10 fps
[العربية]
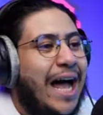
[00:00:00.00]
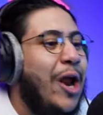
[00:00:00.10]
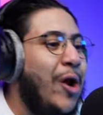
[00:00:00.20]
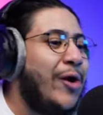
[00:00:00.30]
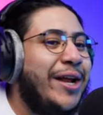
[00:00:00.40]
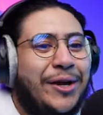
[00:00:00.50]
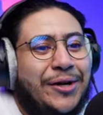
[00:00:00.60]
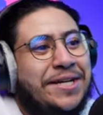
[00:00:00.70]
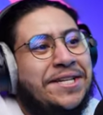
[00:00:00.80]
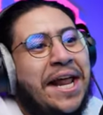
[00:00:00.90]
خلونا
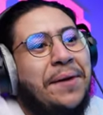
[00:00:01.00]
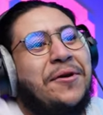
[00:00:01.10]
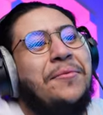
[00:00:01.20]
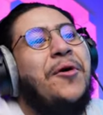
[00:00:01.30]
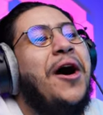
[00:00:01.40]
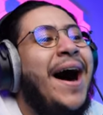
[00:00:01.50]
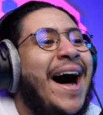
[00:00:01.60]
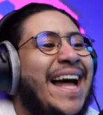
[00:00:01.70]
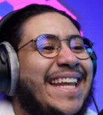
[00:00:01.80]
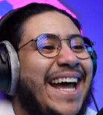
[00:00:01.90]
نروح نجرب
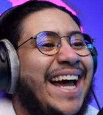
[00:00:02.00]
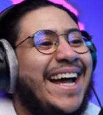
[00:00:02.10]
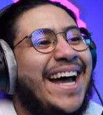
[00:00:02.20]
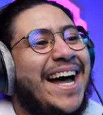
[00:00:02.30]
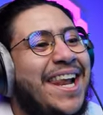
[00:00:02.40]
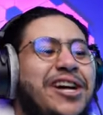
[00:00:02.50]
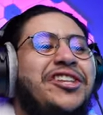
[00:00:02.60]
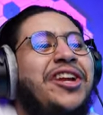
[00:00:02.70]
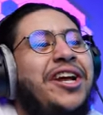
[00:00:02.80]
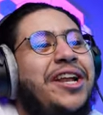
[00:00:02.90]
كومبوهات يا عيال
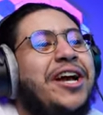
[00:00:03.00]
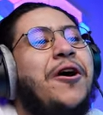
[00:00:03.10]
نخترع لنا